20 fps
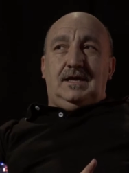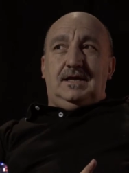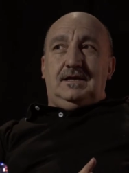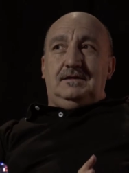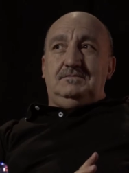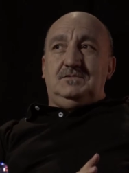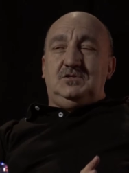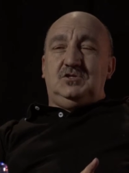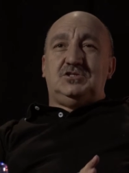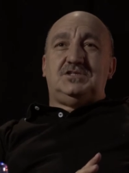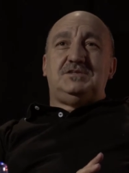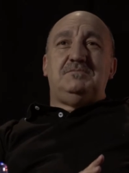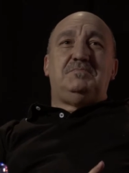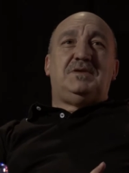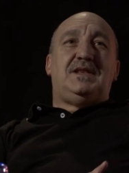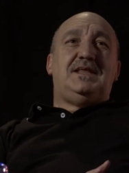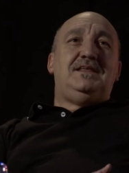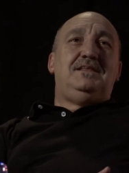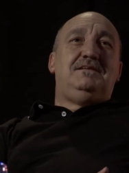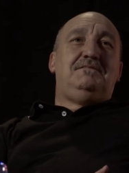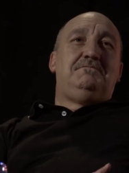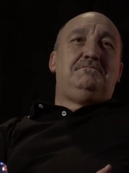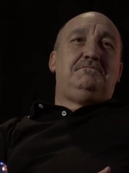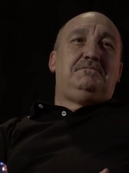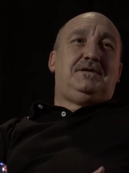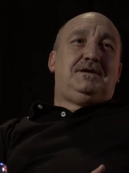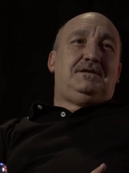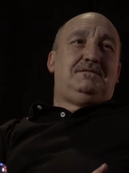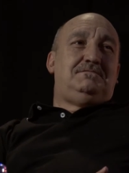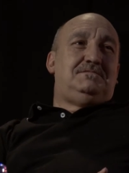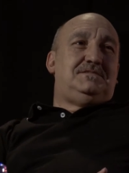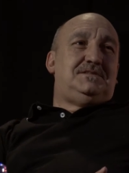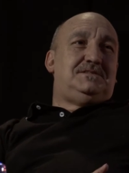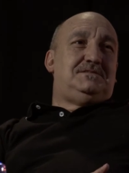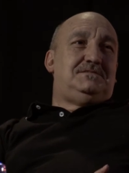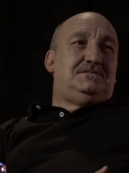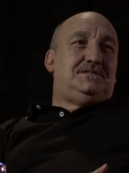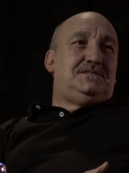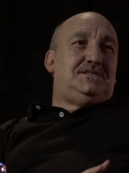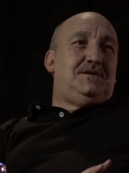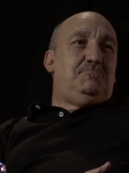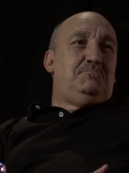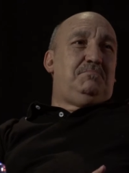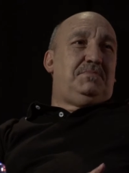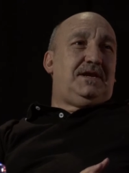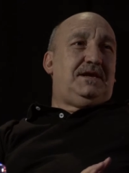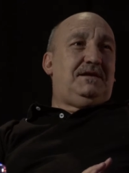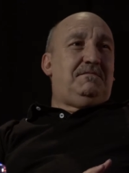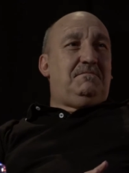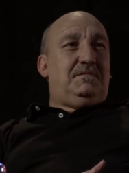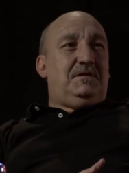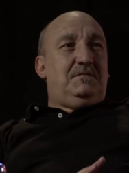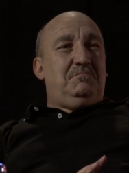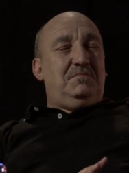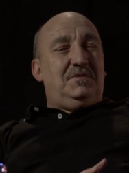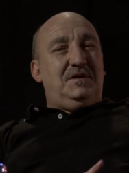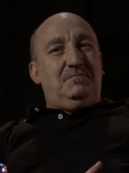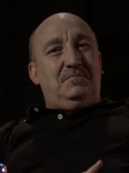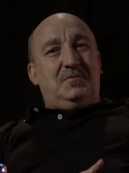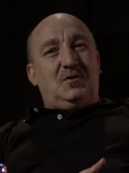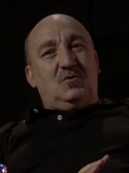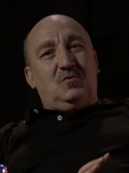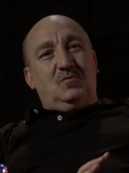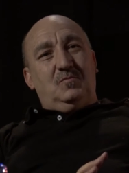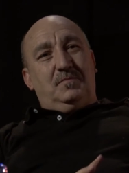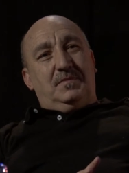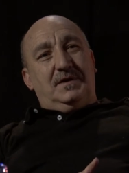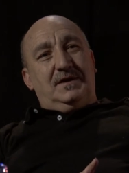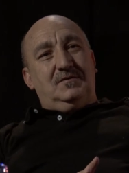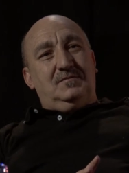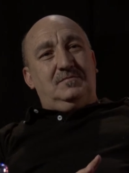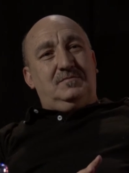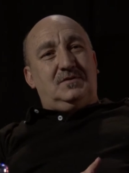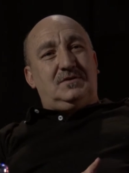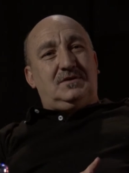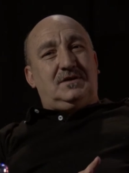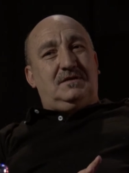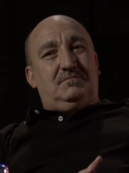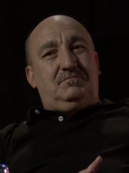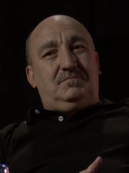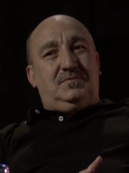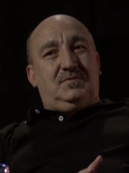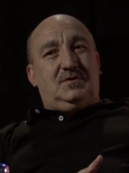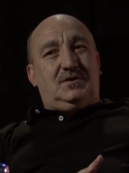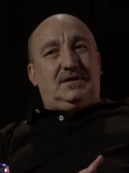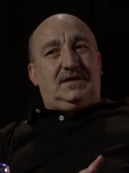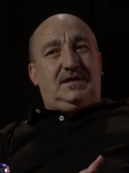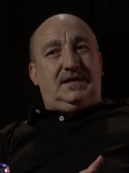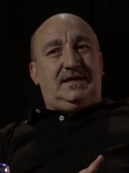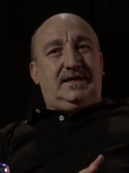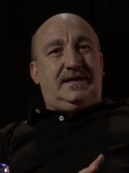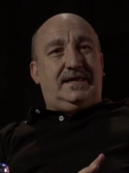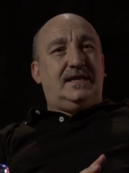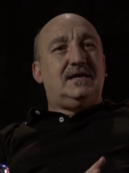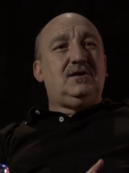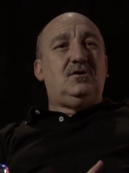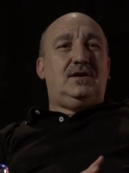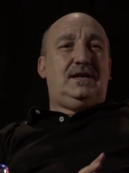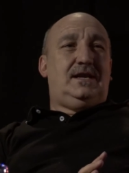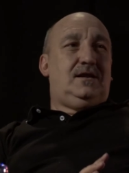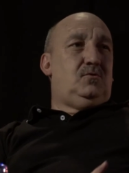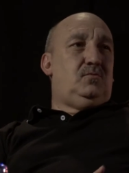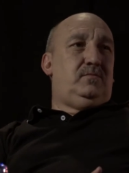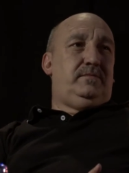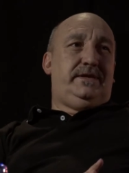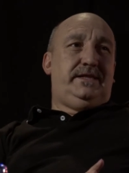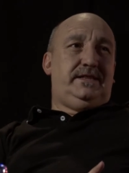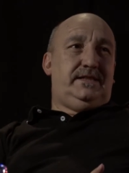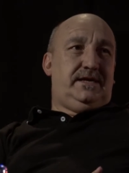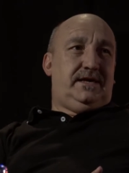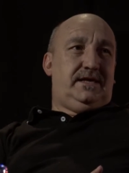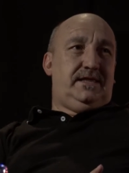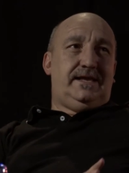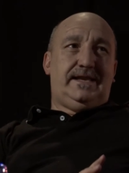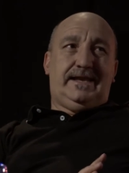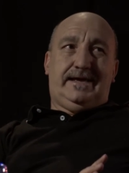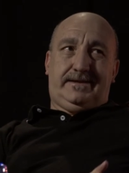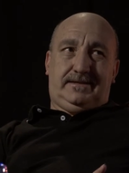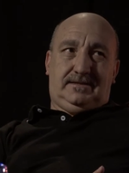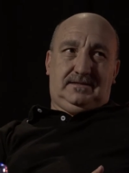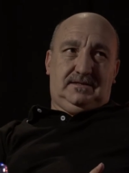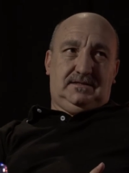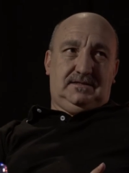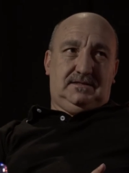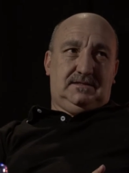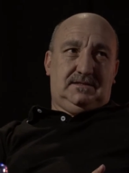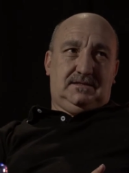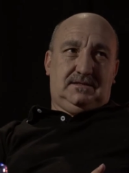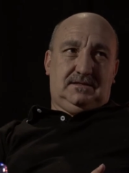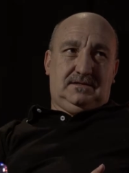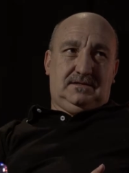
yo siempre, siempre me he preocupado porque creo en la humildad del artista,